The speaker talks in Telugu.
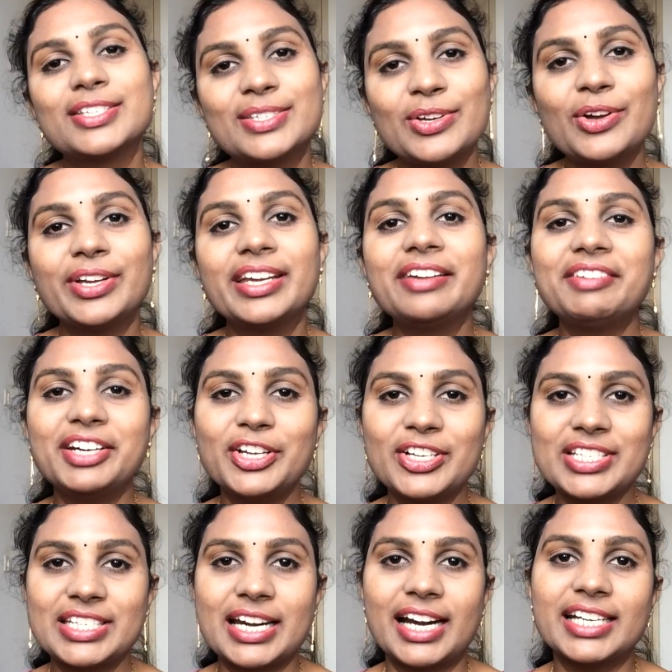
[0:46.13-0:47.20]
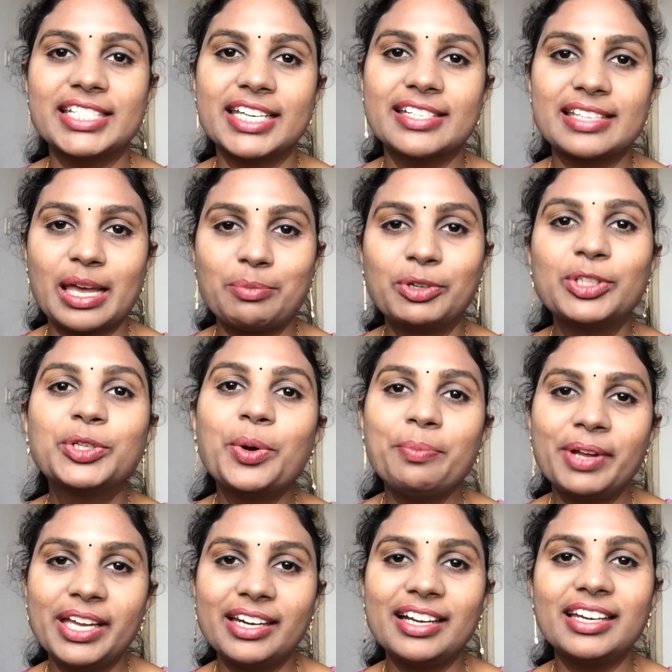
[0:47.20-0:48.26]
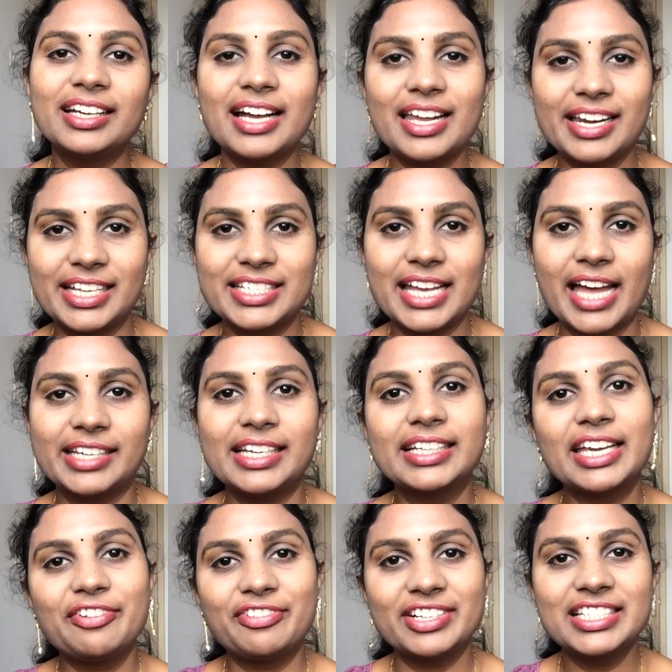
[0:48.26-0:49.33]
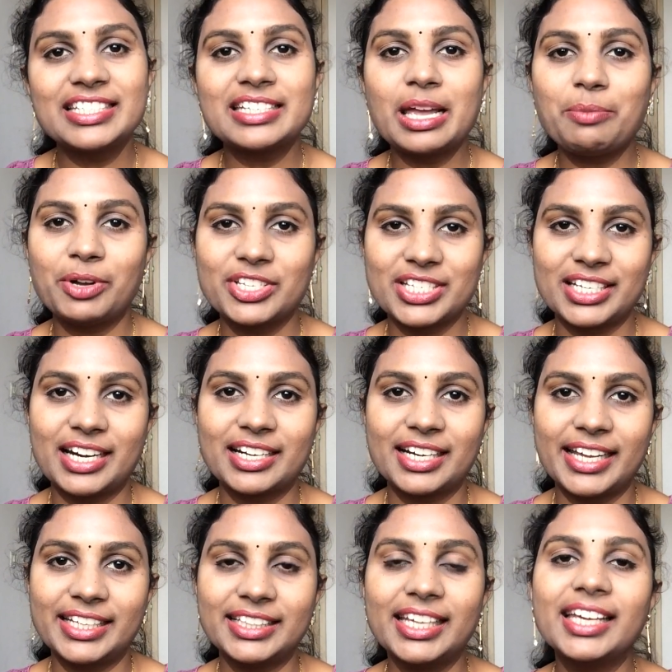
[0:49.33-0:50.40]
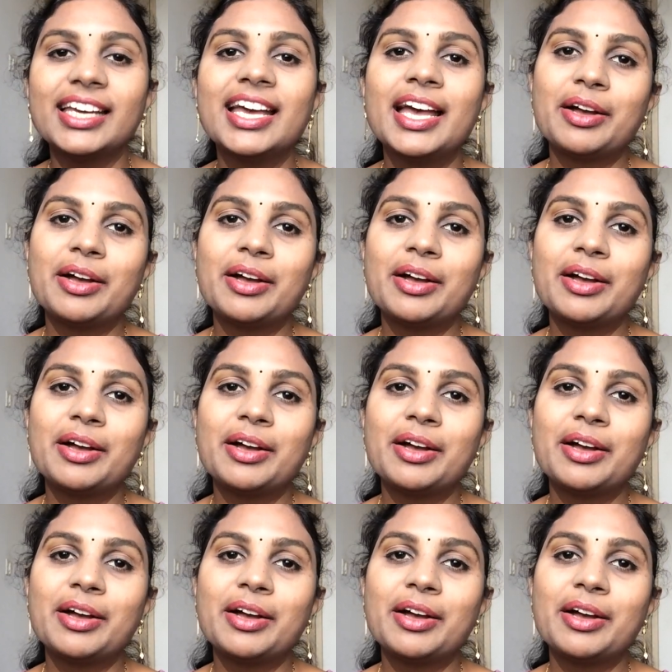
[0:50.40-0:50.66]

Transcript: సో ఈ వీడియో స్టార్ట్ చేసే ముందు మీరు కనుక నా కి ఫస్ట్ టైం వచ్చినట్లయితే